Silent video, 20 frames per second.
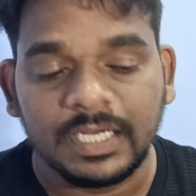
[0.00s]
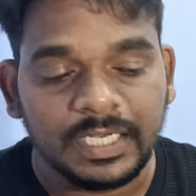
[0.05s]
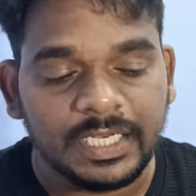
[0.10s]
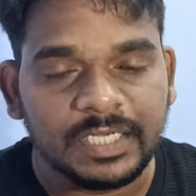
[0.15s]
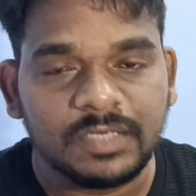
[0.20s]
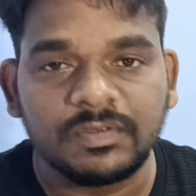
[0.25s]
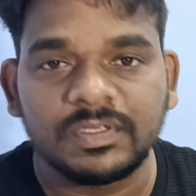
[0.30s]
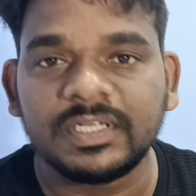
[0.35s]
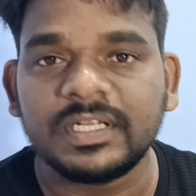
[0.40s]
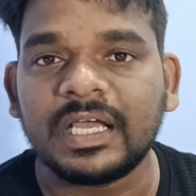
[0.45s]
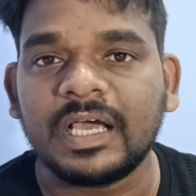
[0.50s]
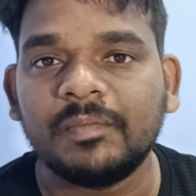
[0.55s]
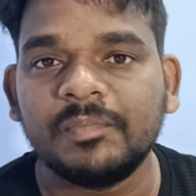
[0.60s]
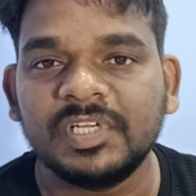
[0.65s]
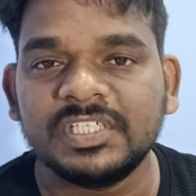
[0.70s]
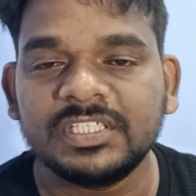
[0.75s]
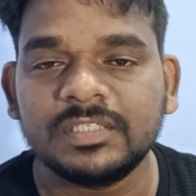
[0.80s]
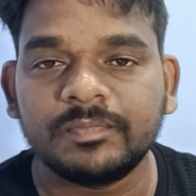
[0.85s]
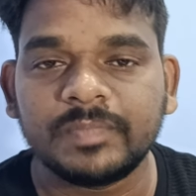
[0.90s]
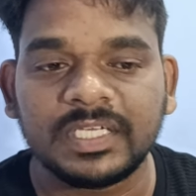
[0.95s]
లేకుంటే
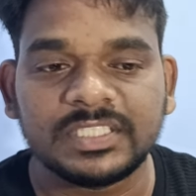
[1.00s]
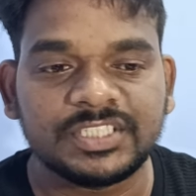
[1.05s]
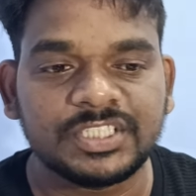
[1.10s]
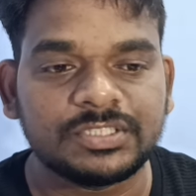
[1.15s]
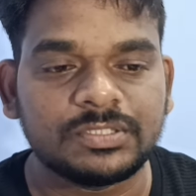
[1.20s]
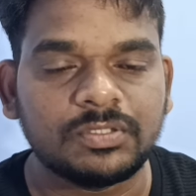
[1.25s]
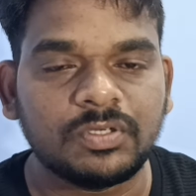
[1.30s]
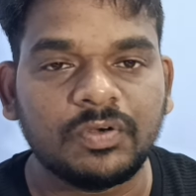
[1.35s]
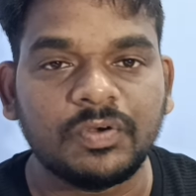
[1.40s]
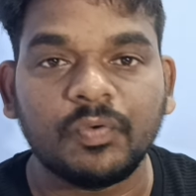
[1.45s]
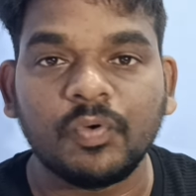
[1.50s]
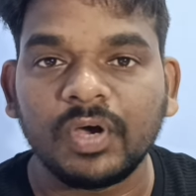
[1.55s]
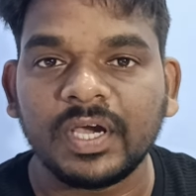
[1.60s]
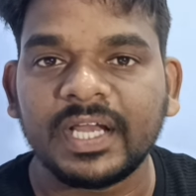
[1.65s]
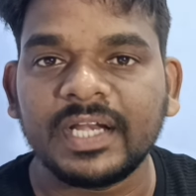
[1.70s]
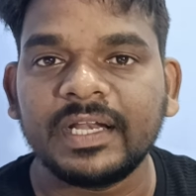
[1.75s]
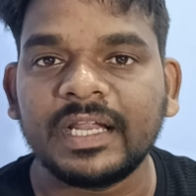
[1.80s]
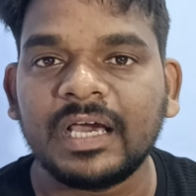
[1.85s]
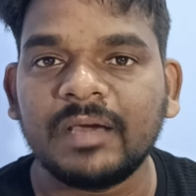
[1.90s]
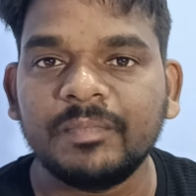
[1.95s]
నామినేషన్ ప్రాసెస్లో
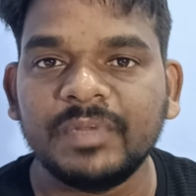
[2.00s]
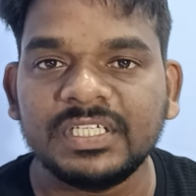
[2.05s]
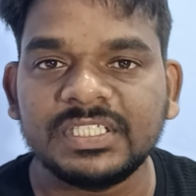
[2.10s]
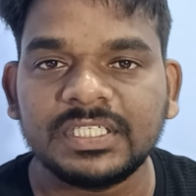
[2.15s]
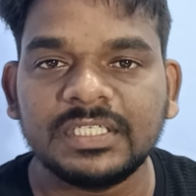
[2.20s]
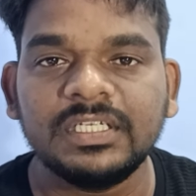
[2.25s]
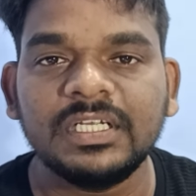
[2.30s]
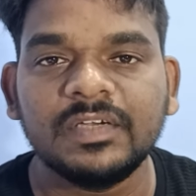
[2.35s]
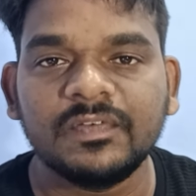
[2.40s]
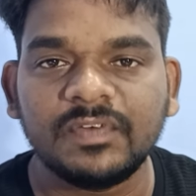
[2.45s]
ఒకరి నామినేషన్